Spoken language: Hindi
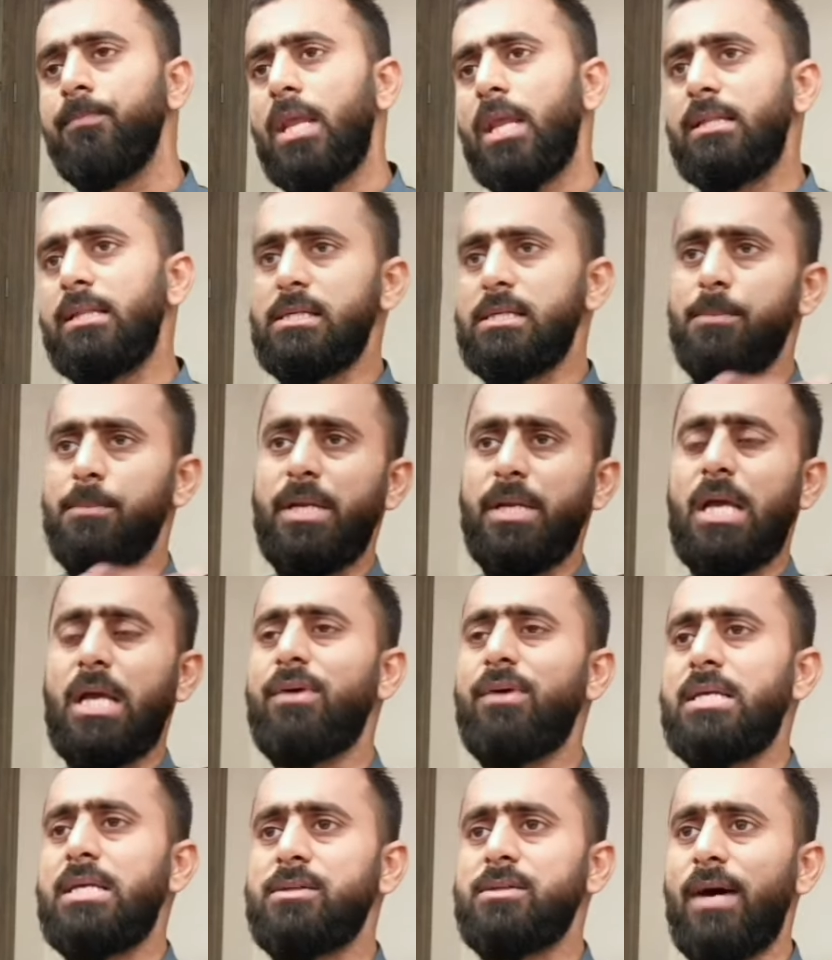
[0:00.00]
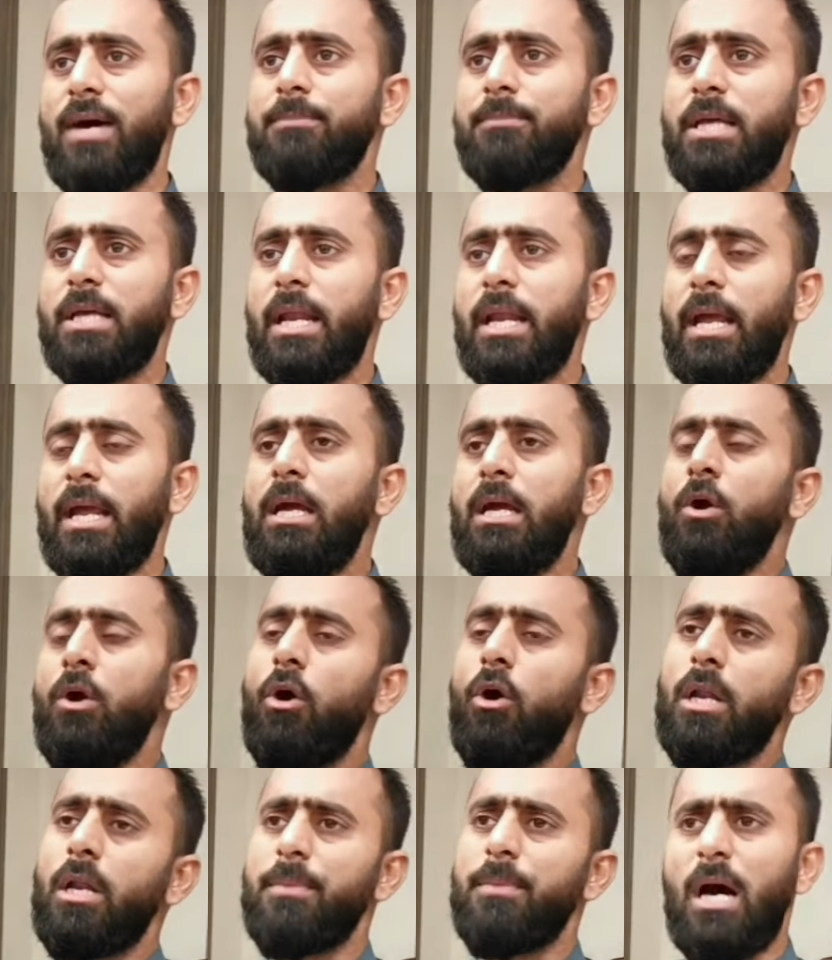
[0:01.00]
इधर से पीटीआई वाले जवाब दे रहे हैं
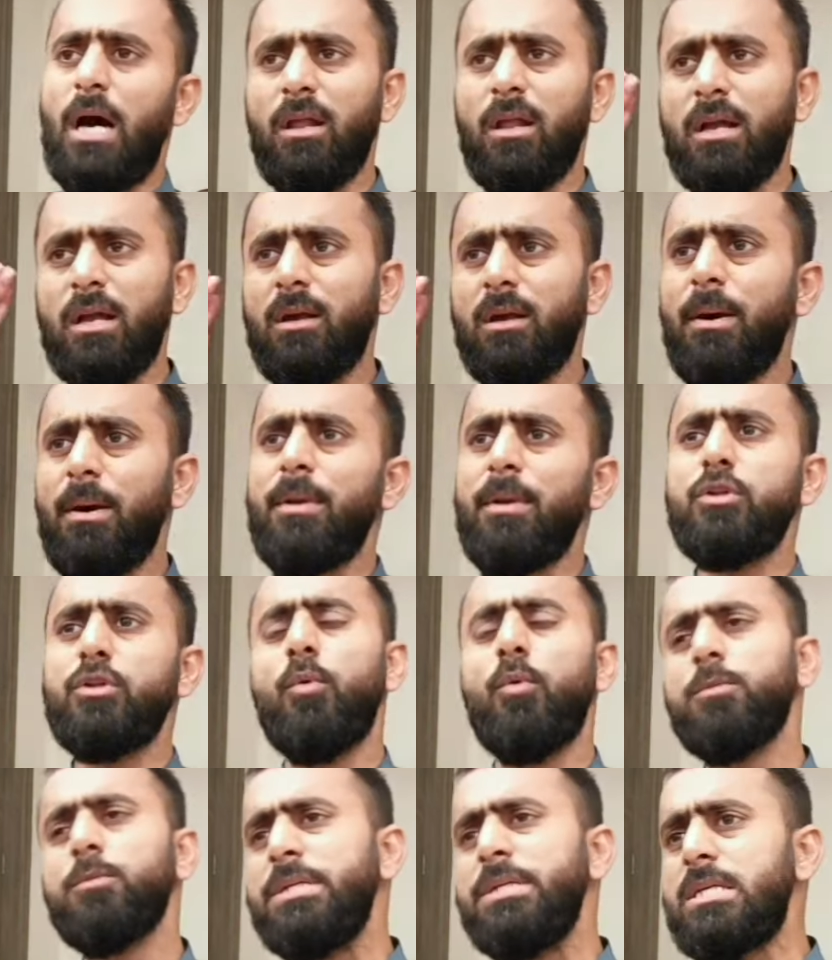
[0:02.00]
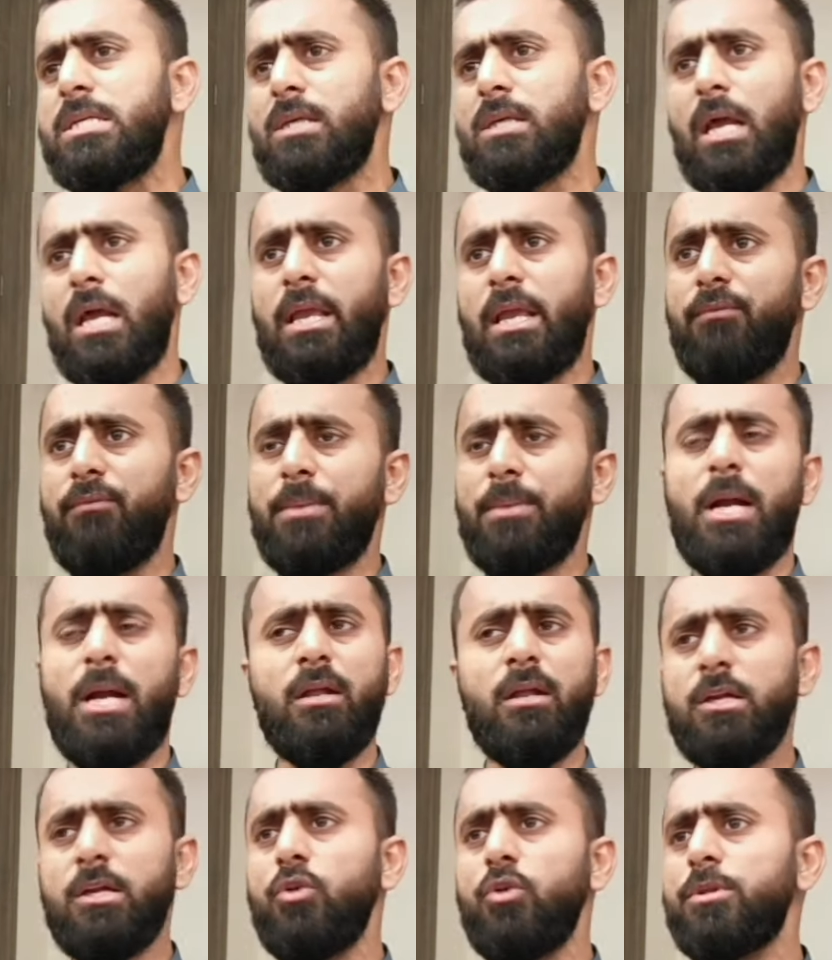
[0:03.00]
और इमरान खान का मामला तो बहुत पीछे चला गया इमरान
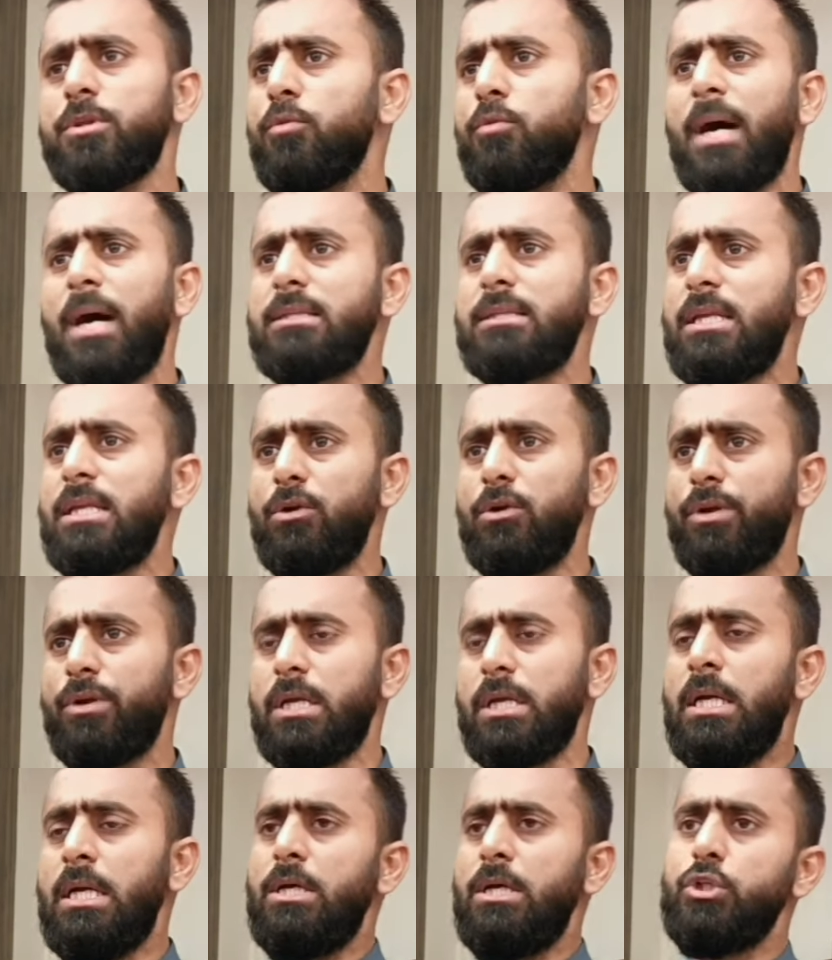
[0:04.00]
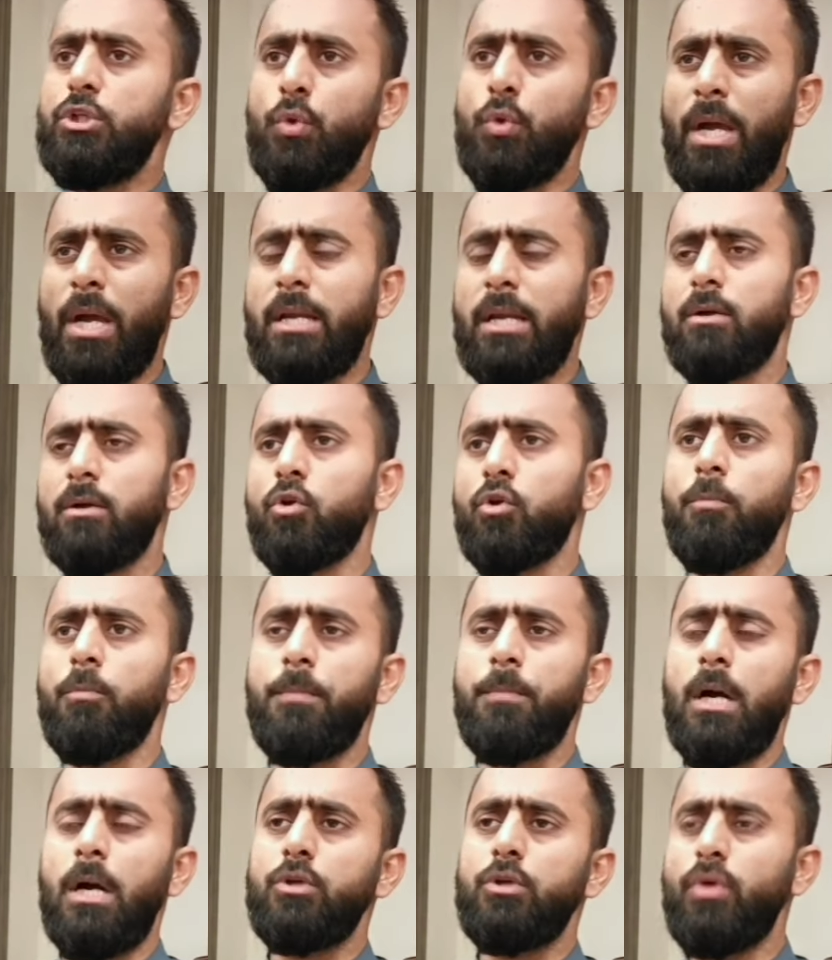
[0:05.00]
खान के ऊपर तो बात ही नहीं हो रही यूएन ग्रुप
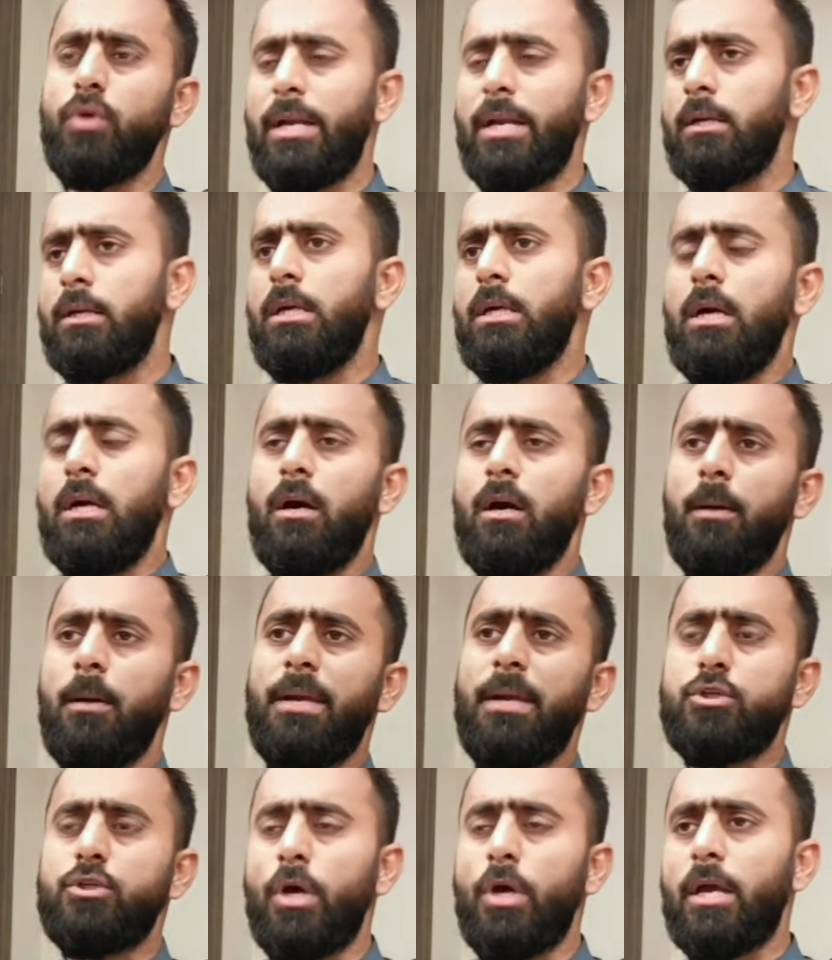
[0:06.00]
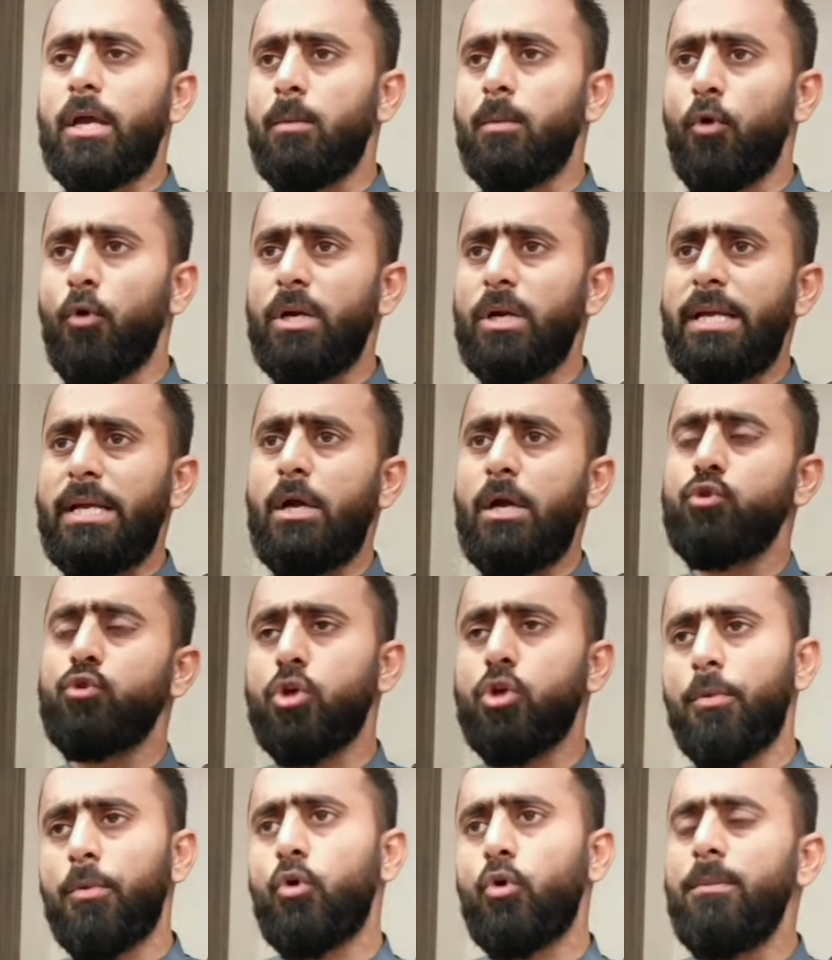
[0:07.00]
यूएन में जो एक रिपोर्ट आई है
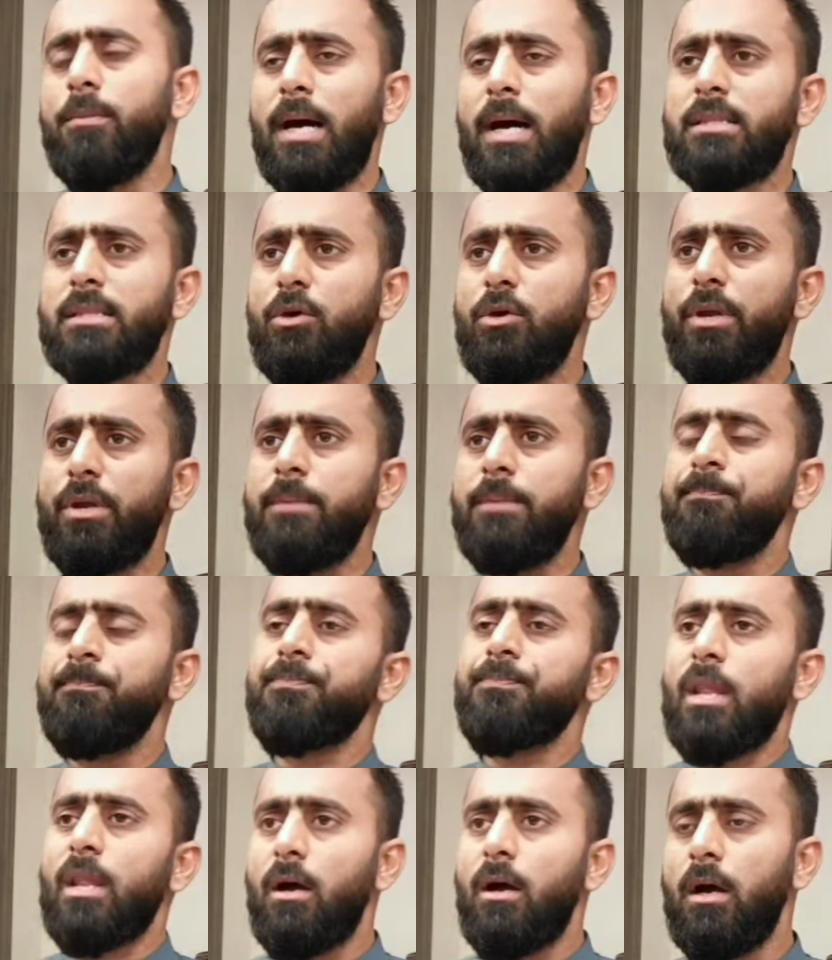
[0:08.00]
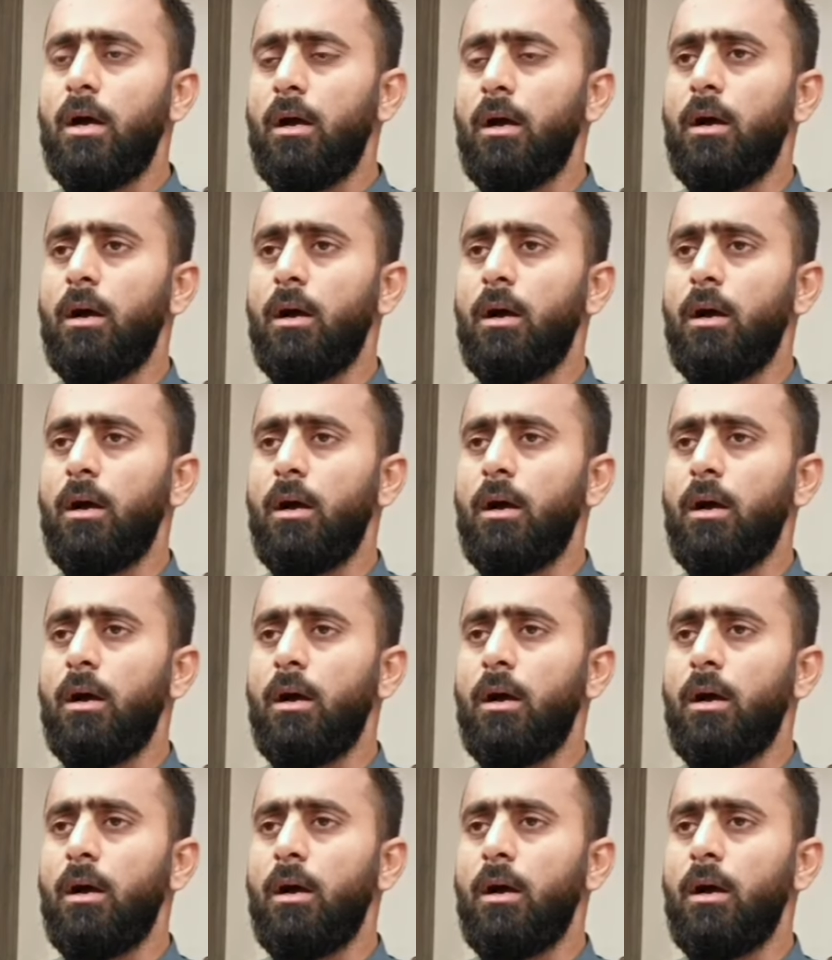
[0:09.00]
उसके ऊपर कोई बात नहीं हो रही અમે